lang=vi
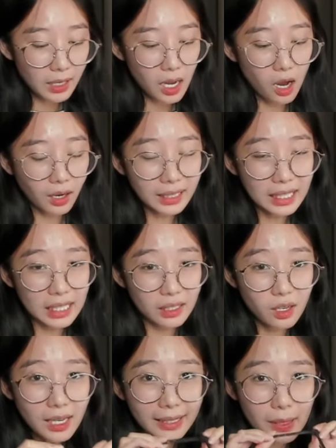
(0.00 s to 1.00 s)
Còn cái này là
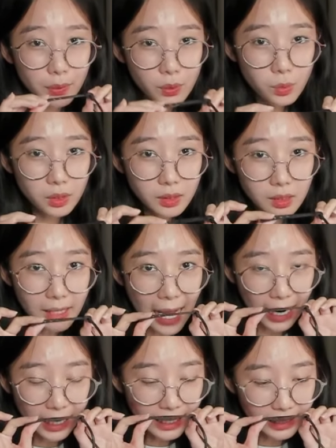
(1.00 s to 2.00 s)
nó là cao su, nó dính
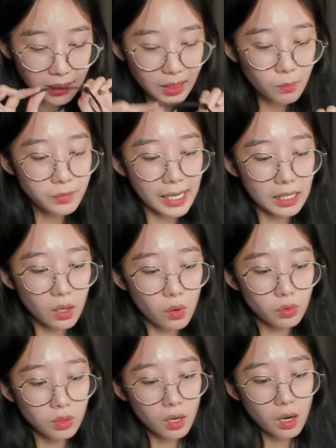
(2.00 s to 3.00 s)
thẳng cái cọng dây luôn.